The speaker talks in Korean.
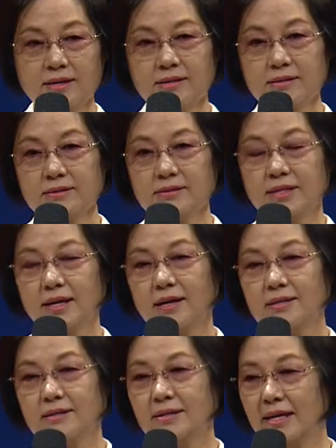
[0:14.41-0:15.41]
그 제가
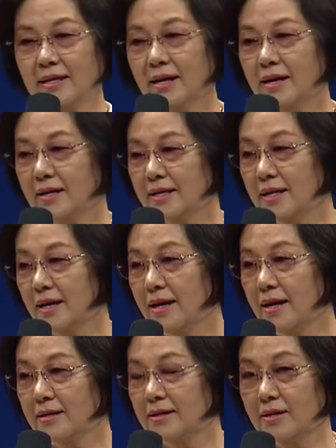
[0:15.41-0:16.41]
늘 안타깝게
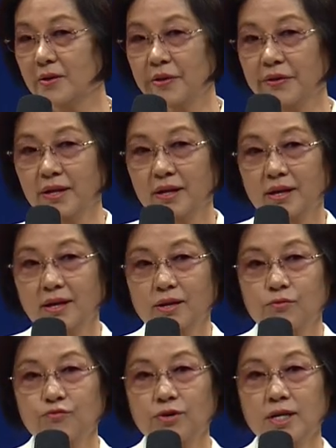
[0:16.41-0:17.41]
생각하는 건
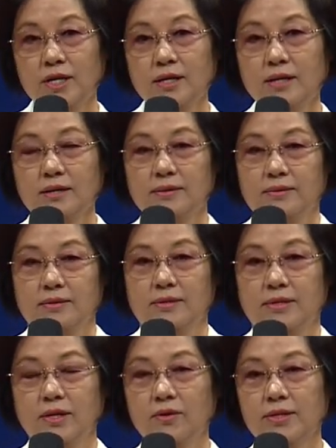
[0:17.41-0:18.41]
우리
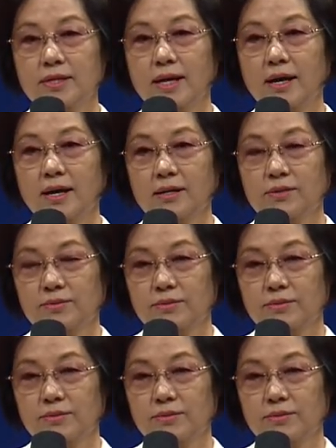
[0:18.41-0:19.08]
역사